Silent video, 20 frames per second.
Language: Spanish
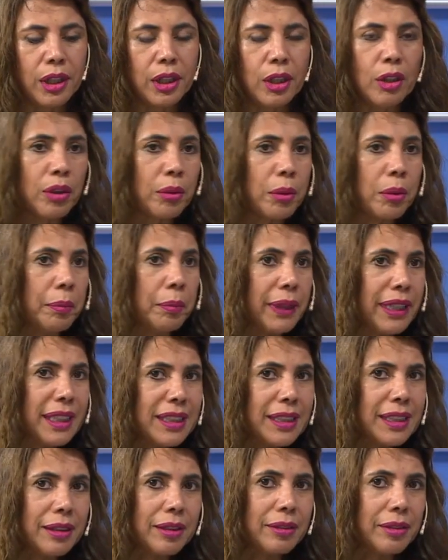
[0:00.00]
Y lo que me
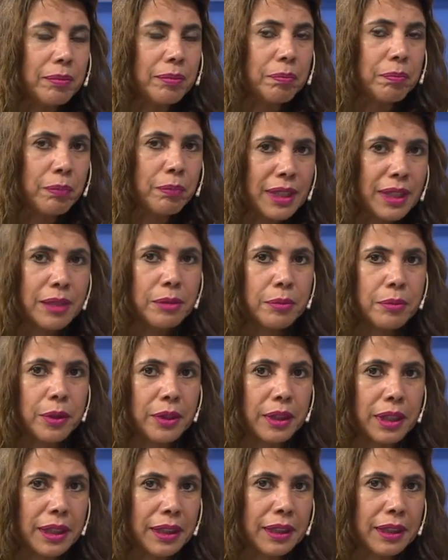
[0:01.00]
parece más
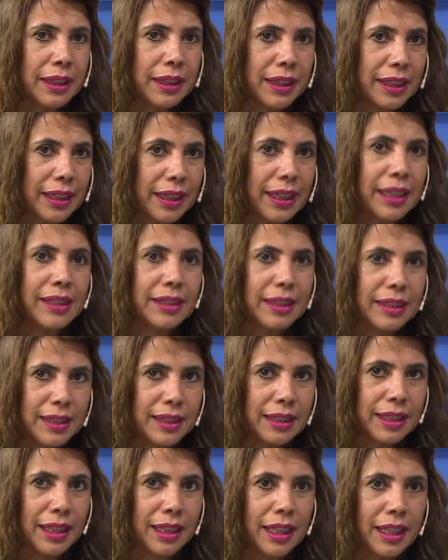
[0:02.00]
importante es
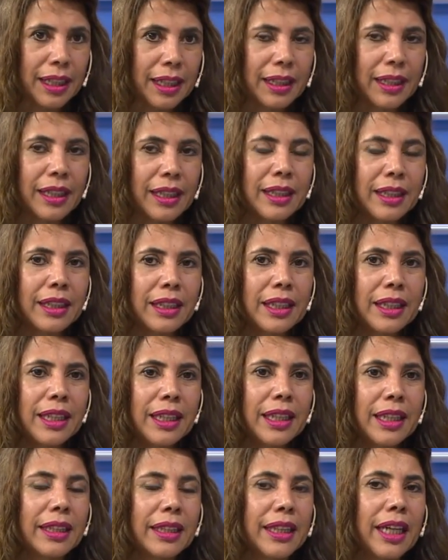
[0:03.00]
decirle a la gente
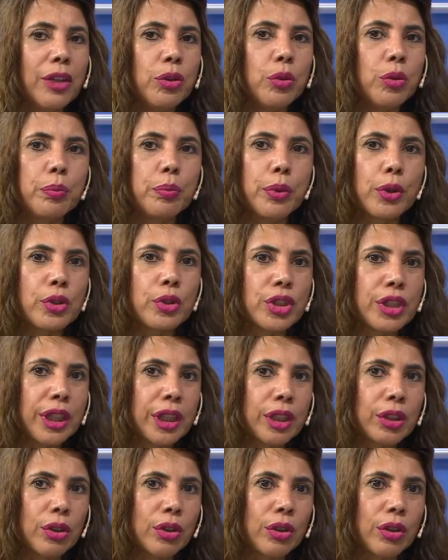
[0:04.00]
que hay un
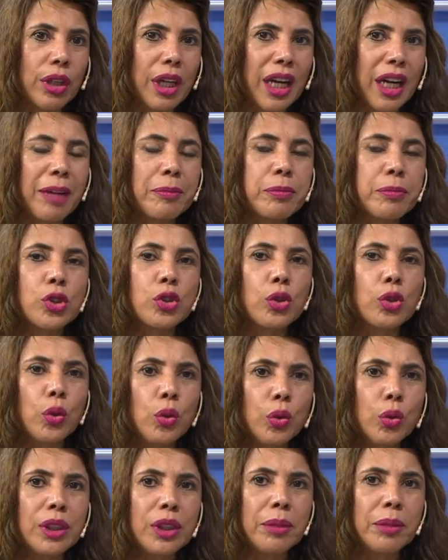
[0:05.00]
proyecto
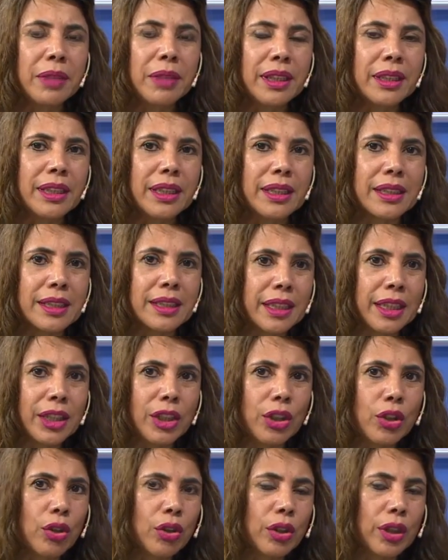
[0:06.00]
absolutamente
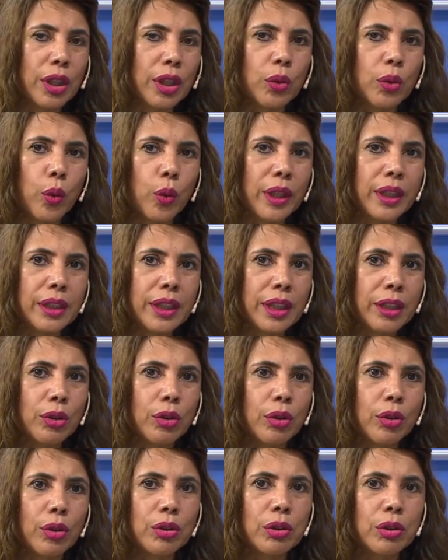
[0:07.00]
serio que cuenta
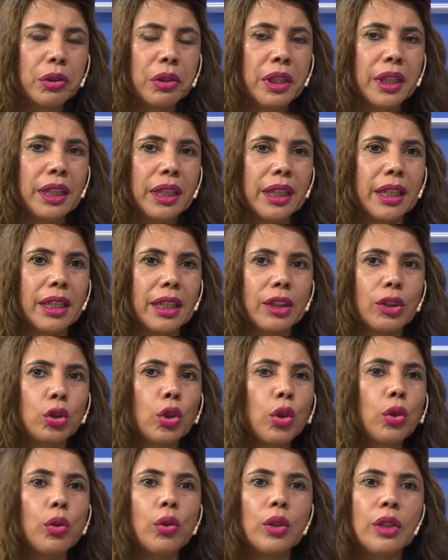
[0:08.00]
con eh,
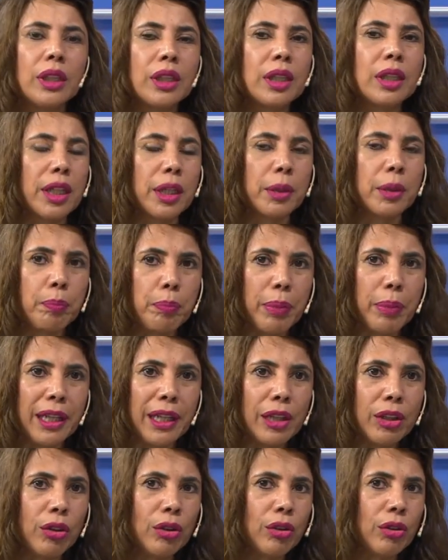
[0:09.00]
todo el
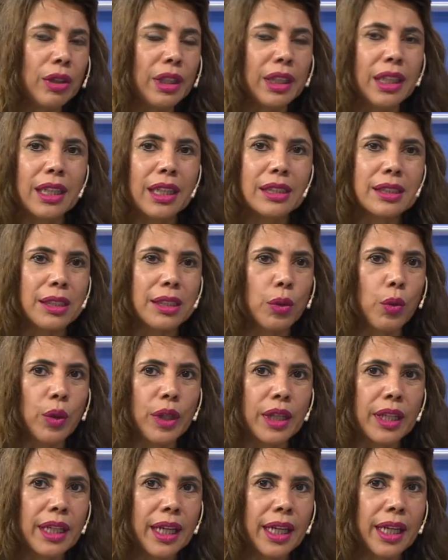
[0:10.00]
respaldo y la
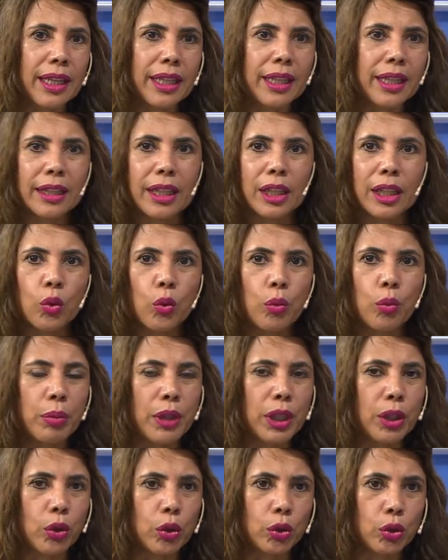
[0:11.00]
seguridad, que
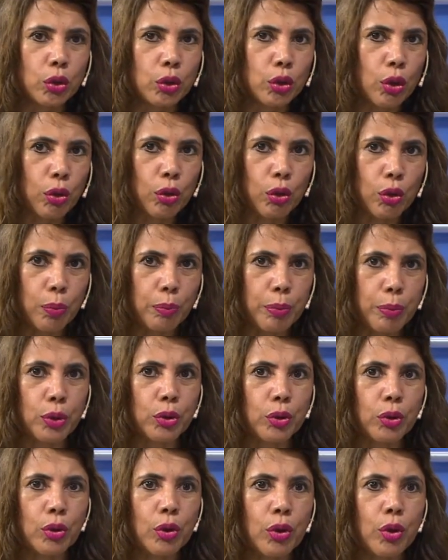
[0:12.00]
cumple con todos los
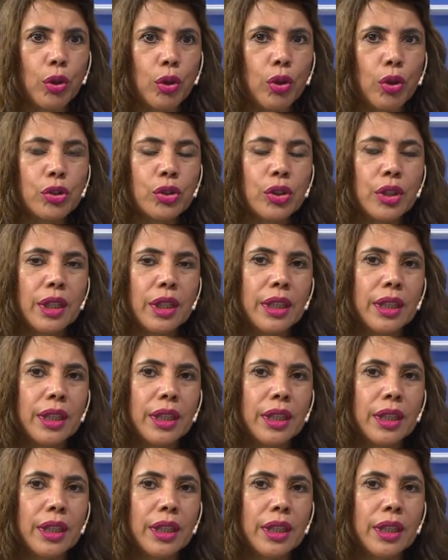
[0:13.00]
protocolos,